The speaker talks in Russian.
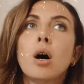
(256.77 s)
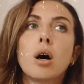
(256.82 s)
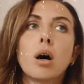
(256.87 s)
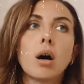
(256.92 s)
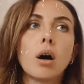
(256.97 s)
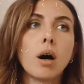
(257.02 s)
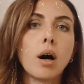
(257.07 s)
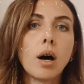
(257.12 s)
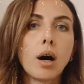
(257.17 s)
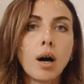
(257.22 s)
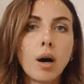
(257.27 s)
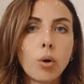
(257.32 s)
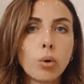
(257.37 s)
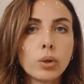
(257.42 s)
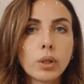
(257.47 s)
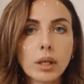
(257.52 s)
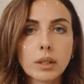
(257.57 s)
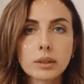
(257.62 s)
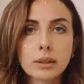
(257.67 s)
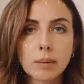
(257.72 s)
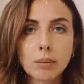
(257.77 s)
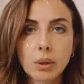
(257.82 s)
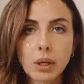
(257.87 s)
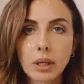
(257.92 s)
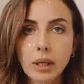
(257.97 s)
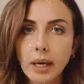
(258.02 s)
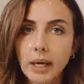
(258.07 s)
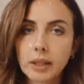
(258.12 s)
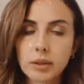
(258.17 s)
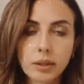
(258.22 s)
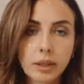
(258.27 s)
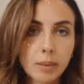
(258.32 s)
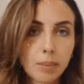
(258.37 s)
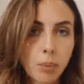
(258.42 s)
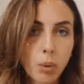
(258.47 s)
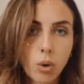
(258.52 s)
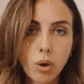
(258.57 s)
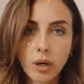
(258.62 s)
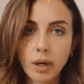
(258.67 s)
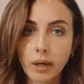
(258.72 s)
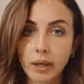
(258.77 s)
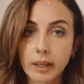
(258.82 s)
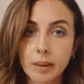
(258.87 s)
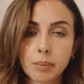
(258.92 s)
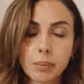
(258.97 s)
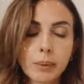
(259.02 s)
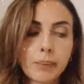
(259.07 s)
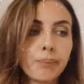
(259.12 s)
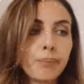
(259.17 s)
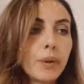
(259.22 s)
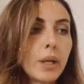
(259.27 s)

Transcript: а у нас там какая-то эпоха рыб.